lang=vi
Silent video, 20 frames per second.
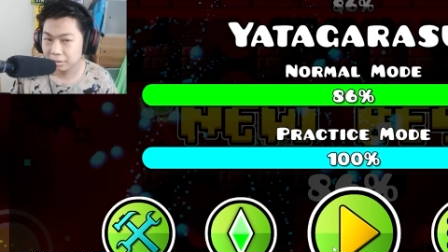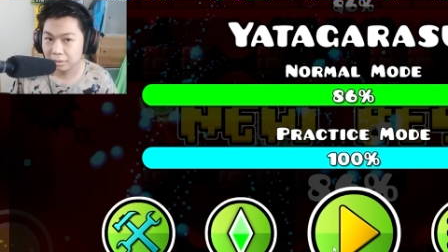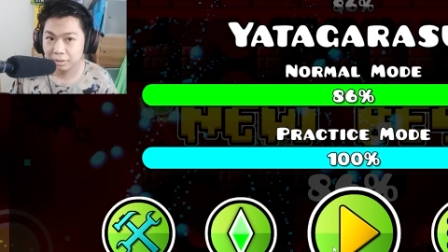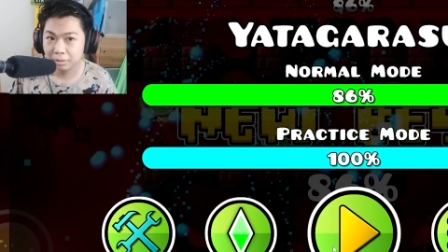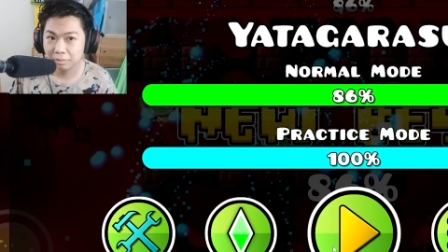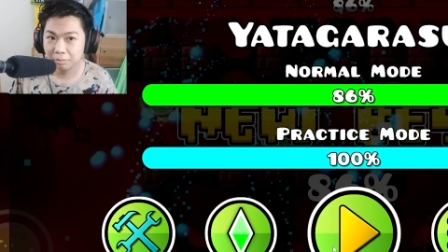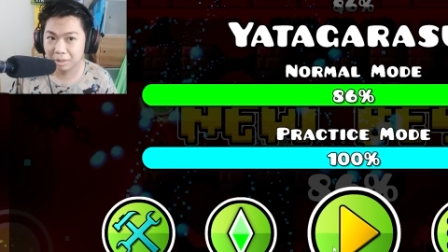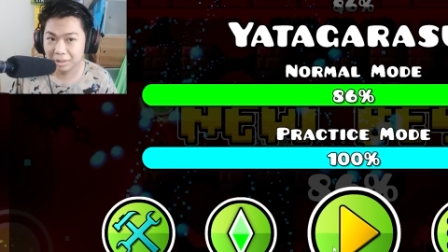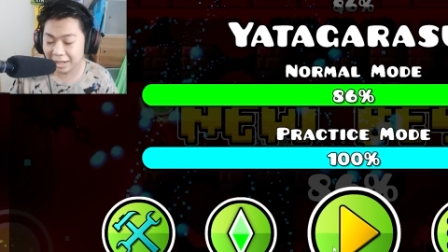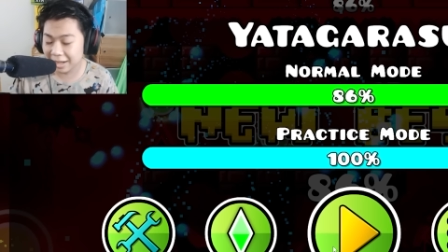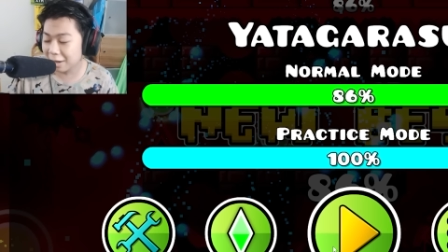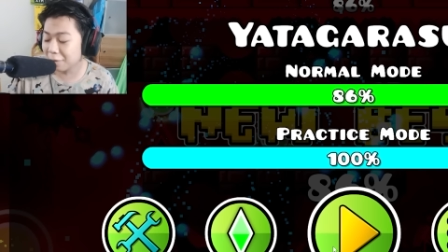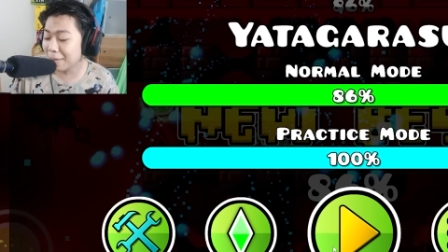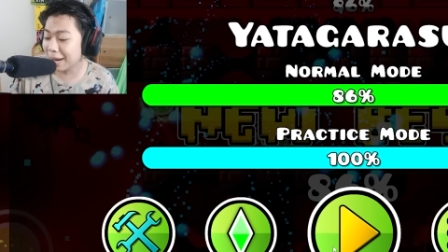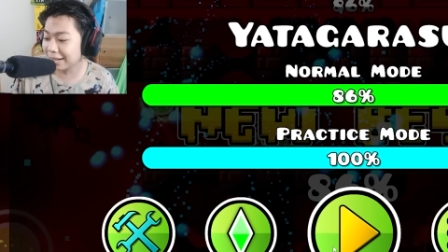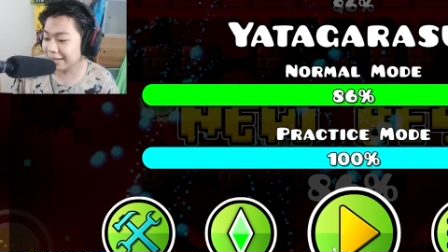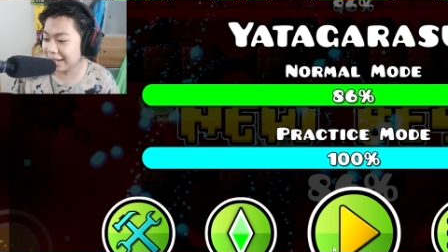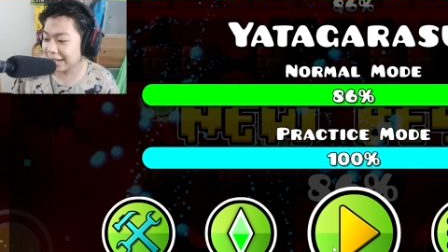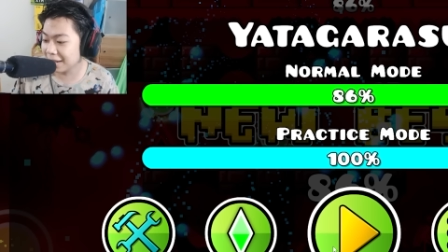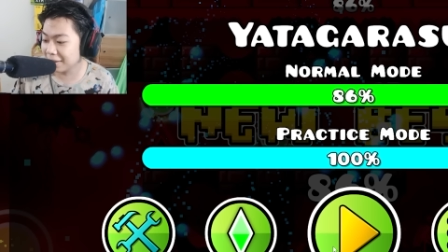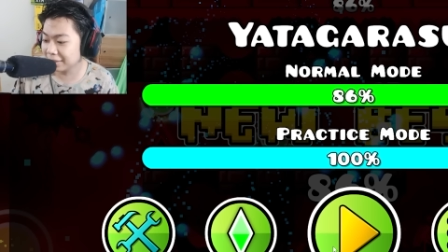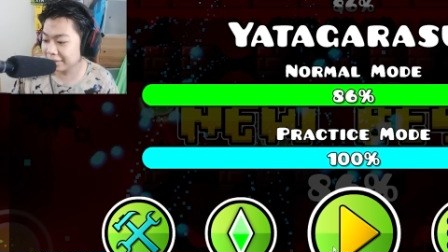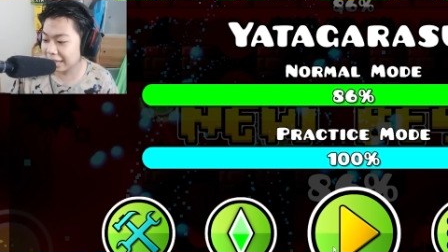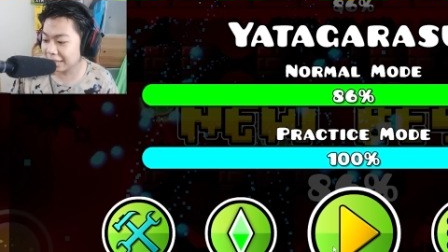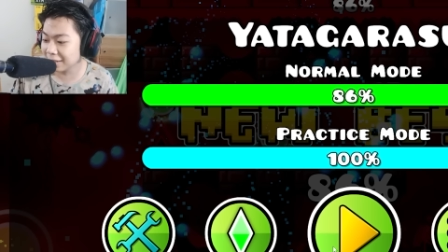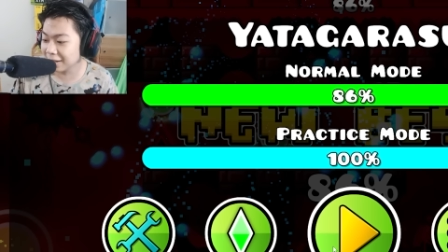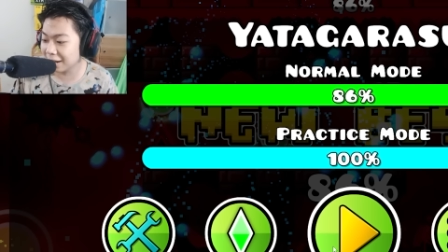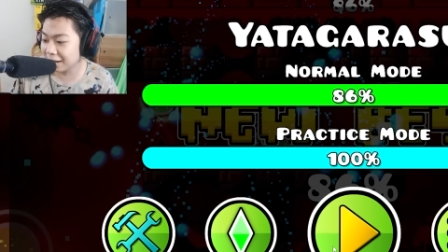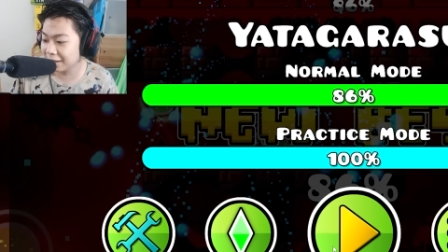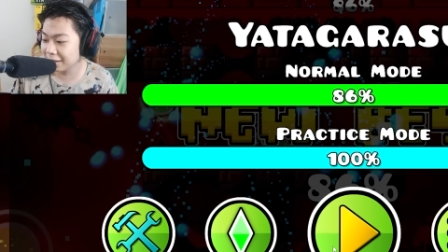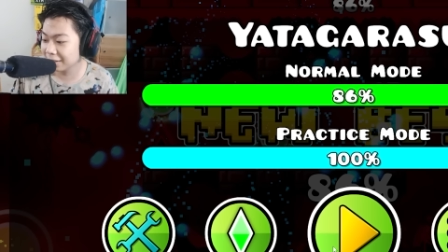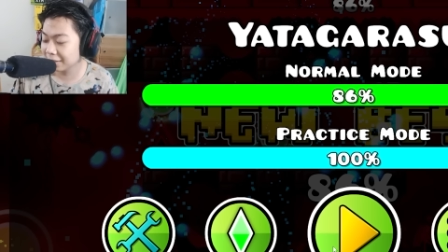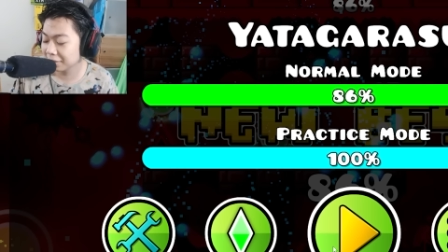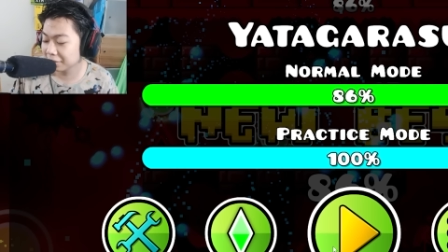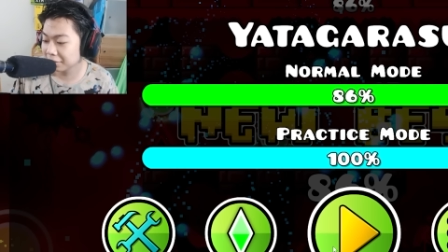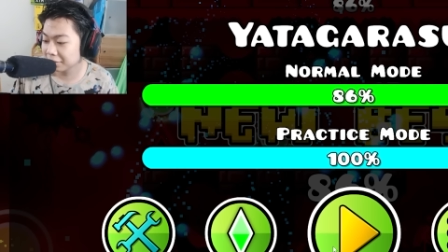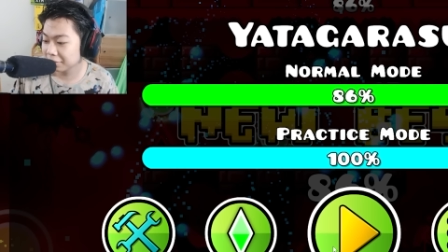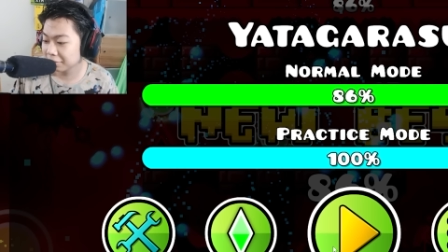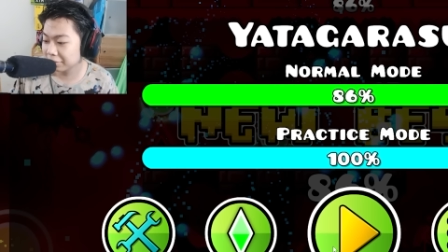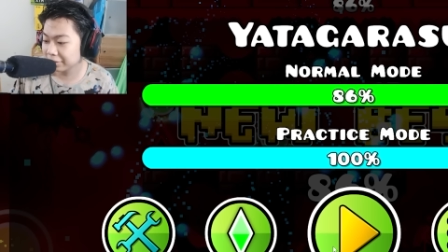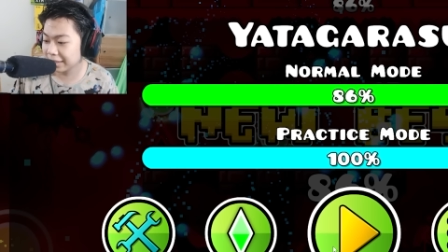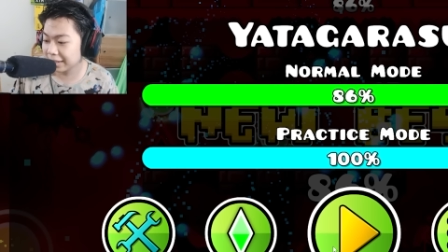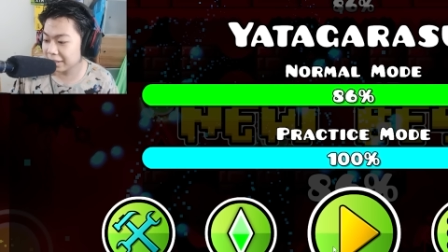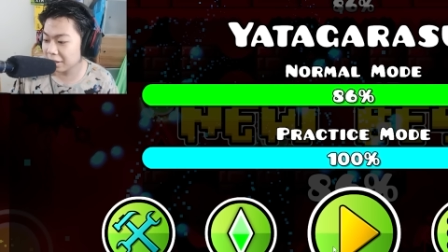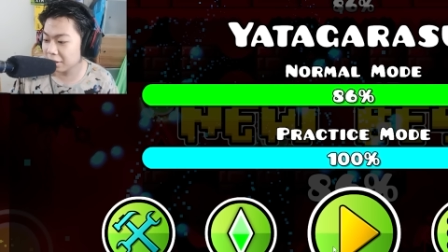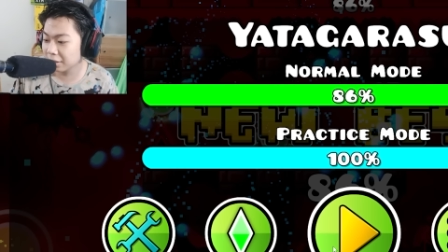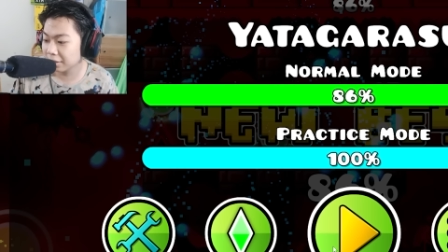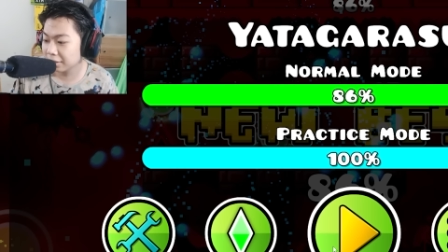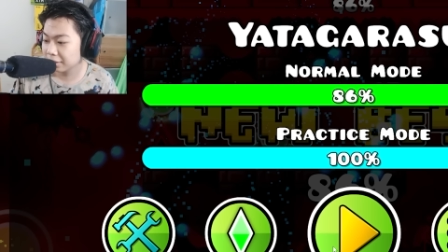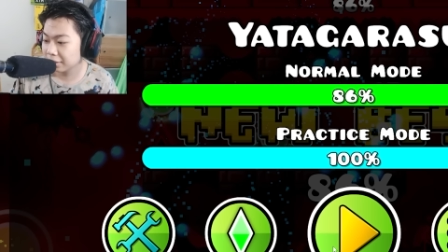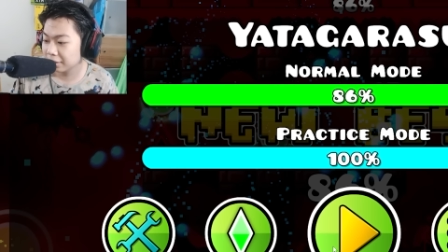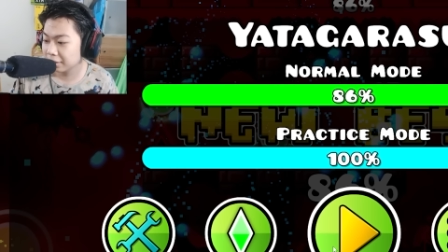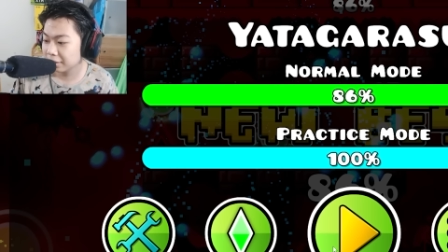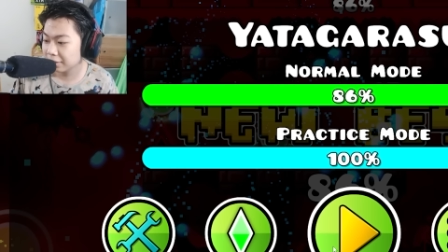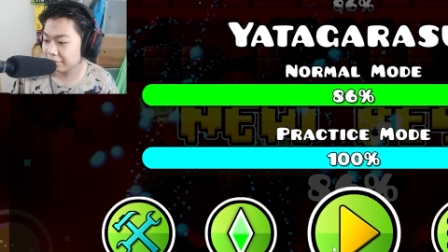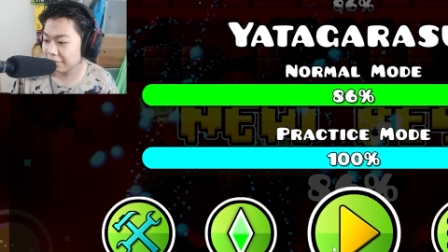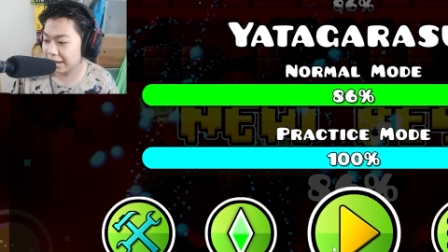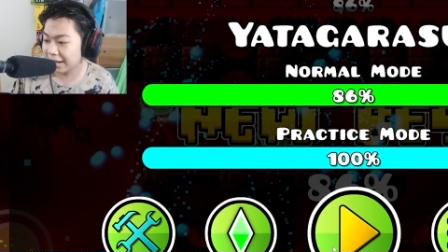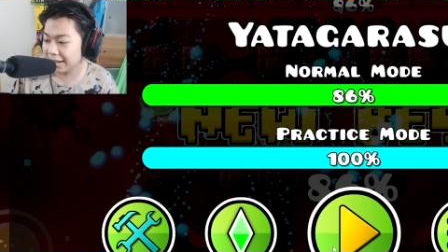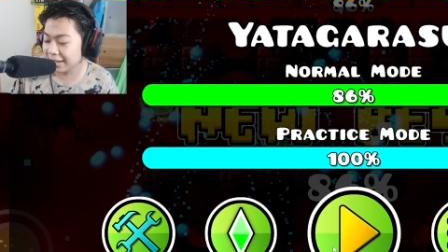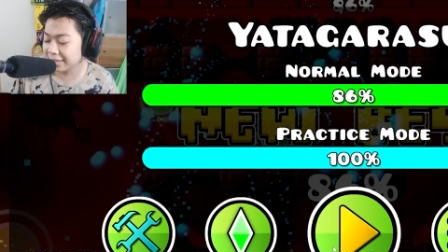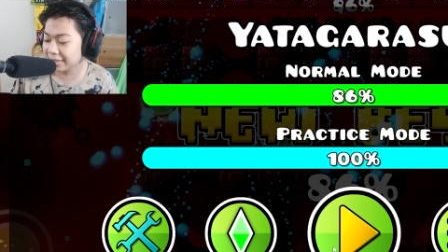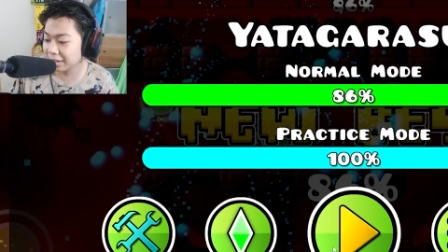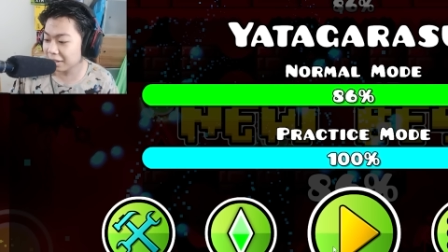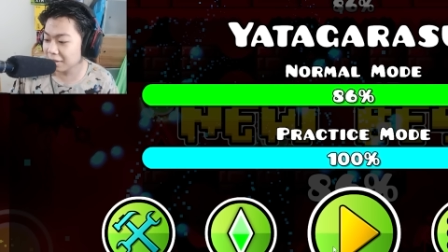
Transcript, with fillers: Mình đi rửa mặt cái anh tỉnh rồi. Mình chơi được. Bỏ trưởng.